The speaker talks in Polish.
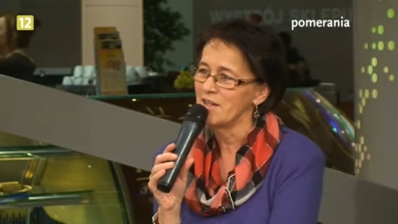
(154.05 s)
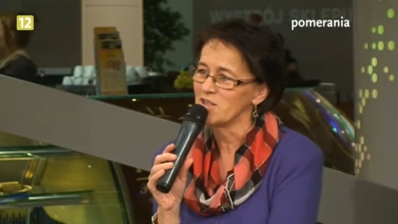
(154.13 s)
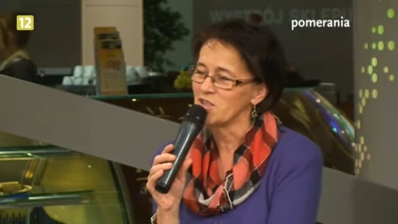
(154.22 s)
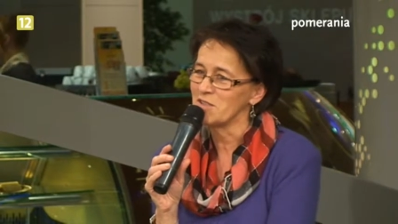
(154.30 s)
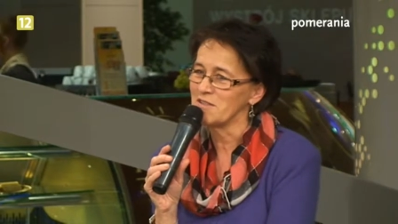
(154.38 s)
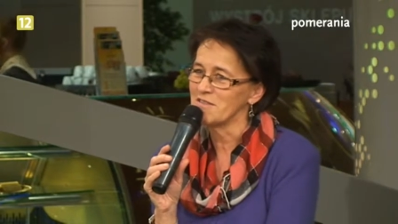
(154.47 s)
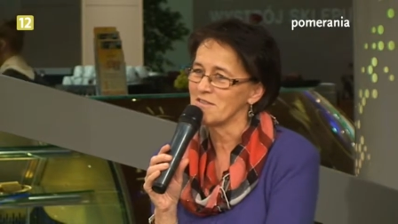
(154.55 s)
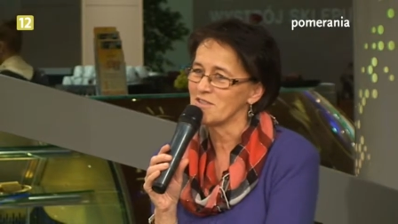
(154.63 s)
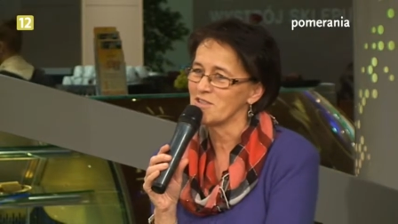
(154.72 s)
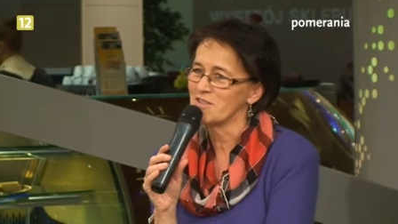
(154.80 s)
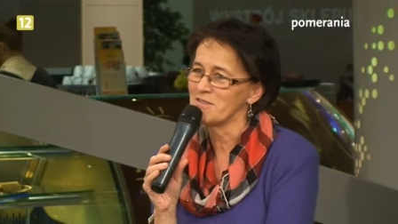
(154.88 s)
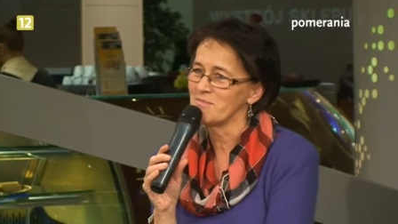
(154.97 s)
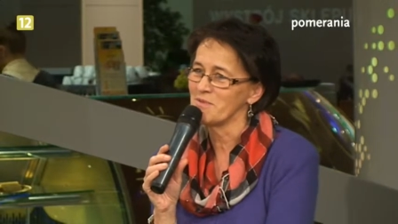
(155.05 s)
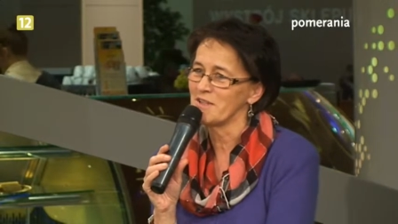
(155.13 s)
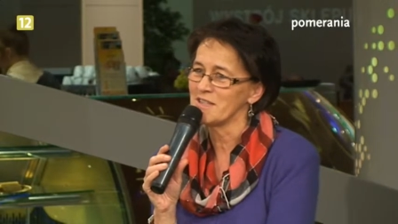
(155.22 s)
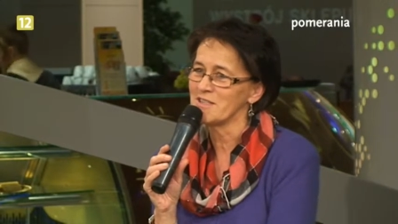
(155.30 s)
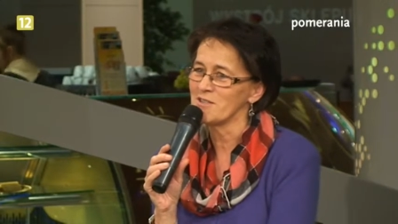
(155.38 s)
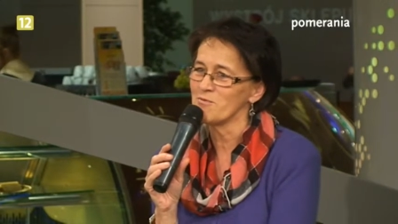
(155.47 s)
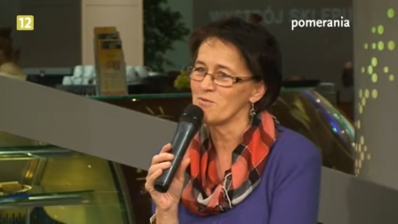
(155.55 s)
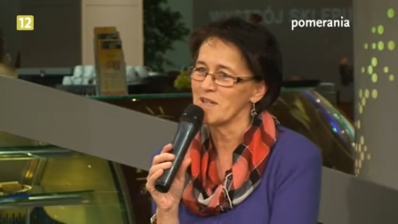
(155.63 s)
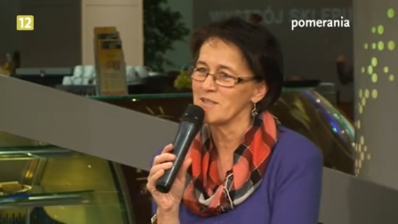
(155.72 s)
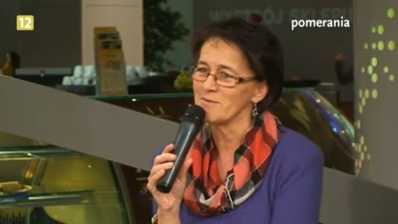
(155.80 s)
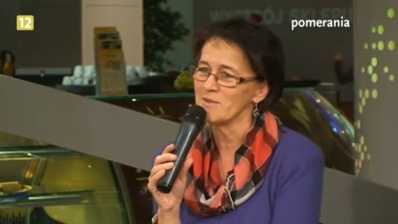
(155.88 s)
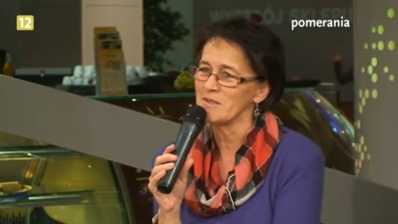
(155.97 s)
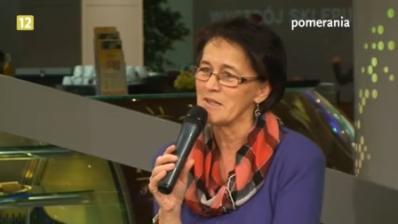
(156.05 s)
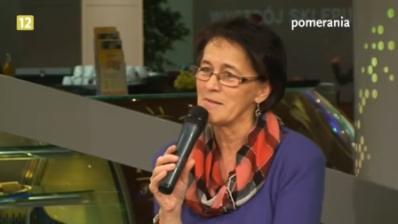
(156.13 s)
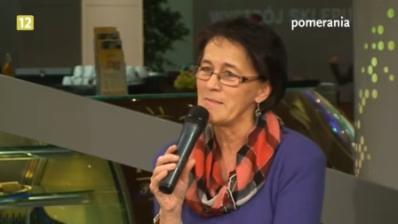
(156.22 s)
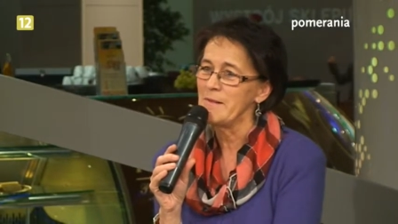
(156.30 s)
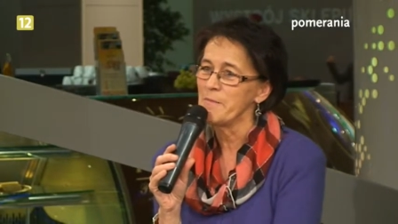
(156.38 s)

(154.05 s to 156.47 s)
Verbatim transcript: Czyli, czyli Polański ukazuje nam